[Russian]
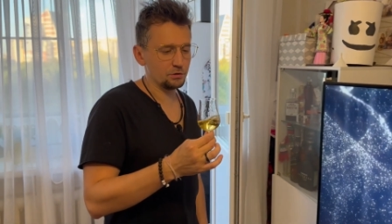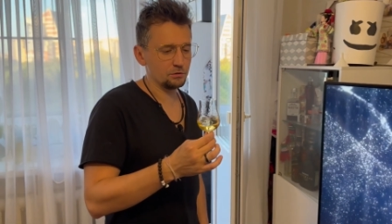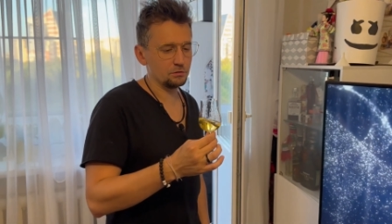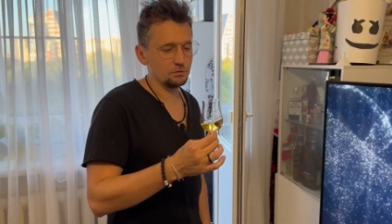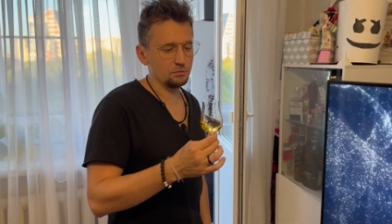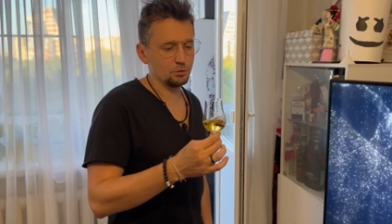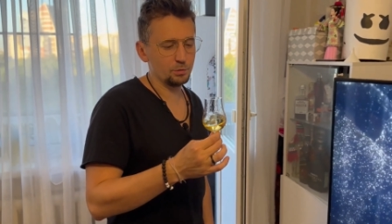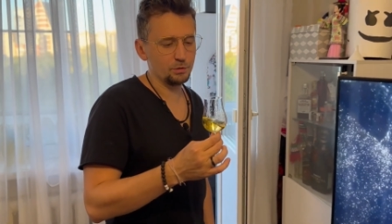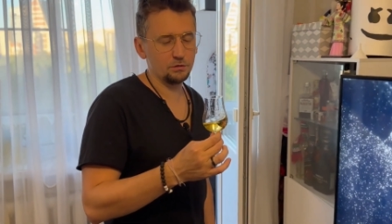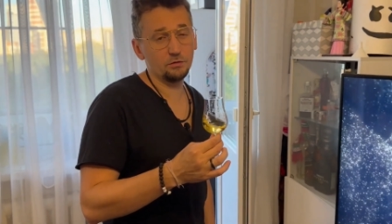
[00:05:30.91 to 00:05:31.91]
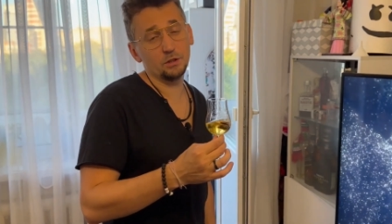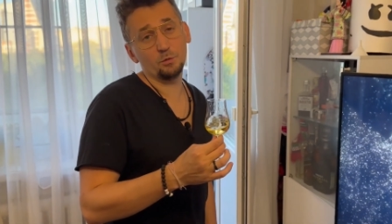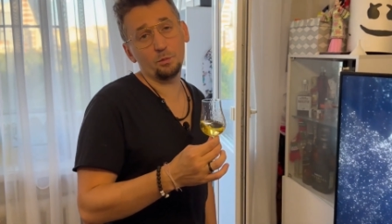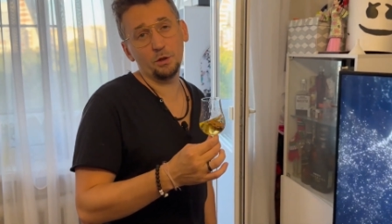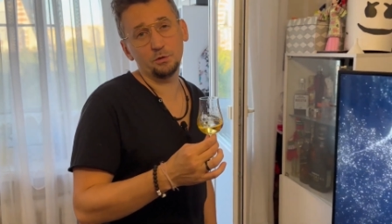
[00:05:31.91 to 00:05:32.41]
Э, может быть,
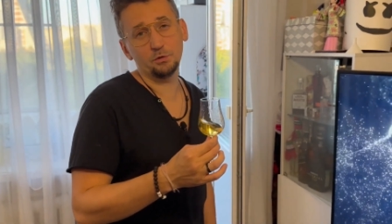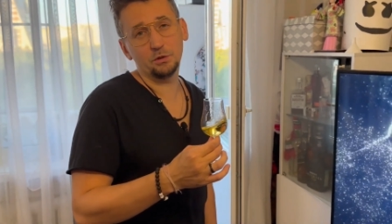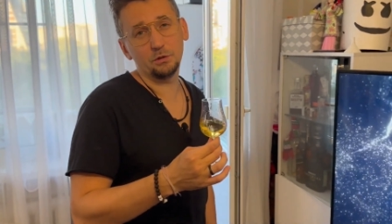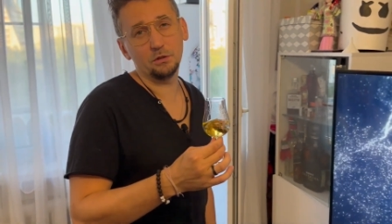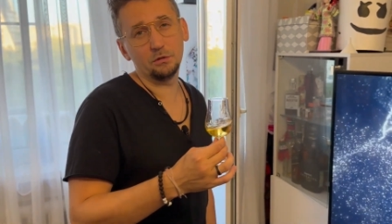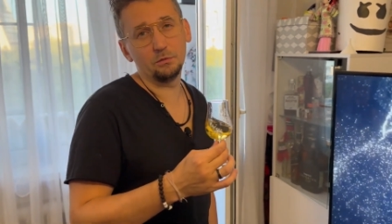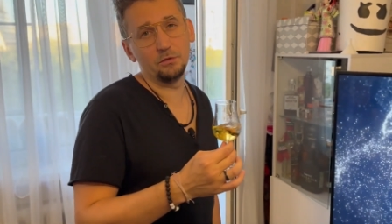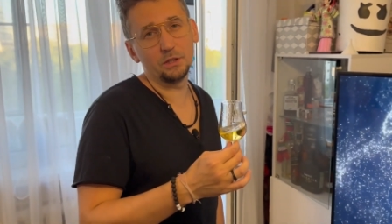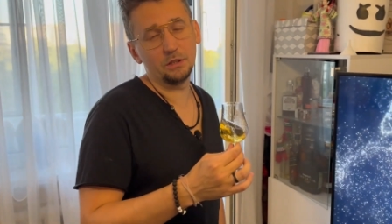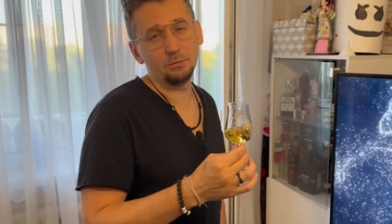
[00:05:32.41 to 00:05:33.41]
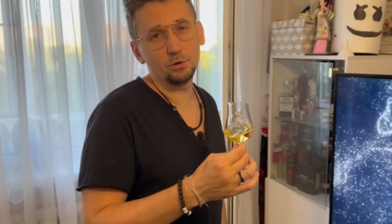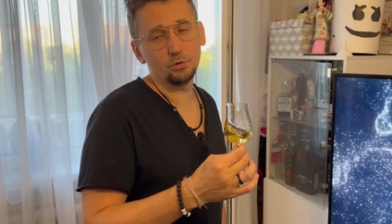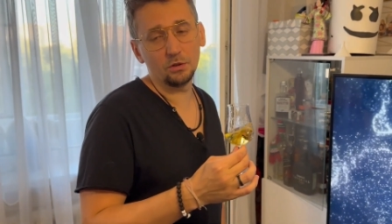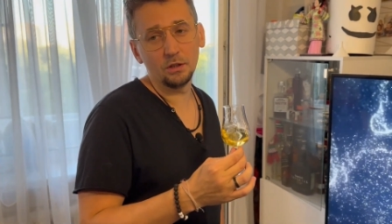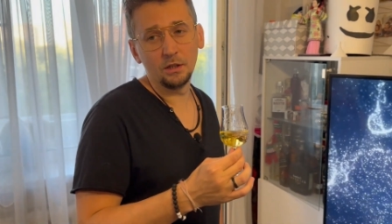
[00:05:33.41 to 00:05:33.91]
возьмем паузу на 2-3
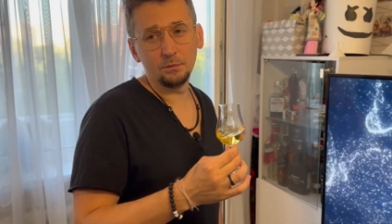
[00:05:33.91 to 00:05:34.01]
минуты.